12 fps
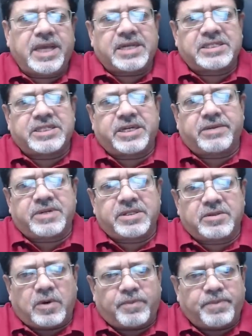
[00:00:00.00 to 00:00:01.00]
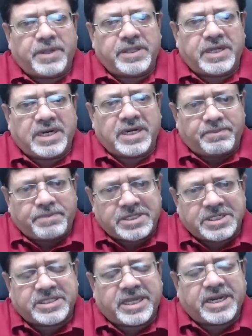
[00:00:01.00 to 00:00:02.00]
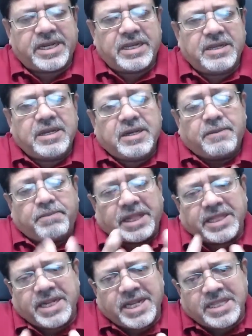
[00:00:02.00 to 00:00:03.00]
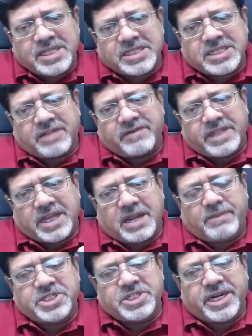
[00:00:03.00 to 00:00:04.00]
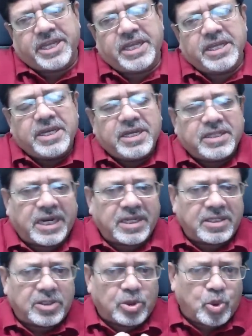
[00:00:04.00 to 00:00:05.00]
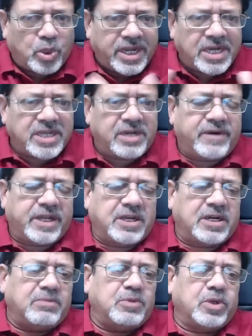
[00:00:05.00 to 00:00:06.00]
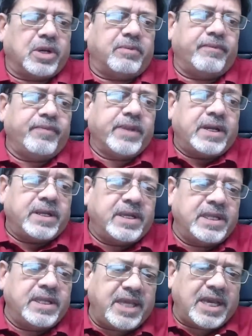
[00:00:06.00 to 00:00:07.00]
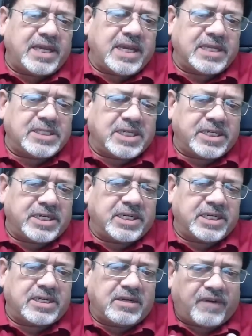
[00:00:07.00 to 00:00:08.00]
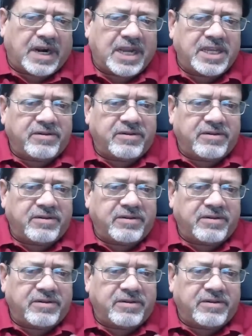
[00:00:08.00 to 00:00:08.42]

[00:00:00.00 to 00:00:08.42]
அரசிடமிருந்து ஒப்பந்தங்களை பெற்றுத்தர பதினைந்து சதவீத கமிஷனை தனது துணை நிறுவனங்கள் மூலம் இந்திய ஏஜென்ட்டுகளுக்கு வழங்கி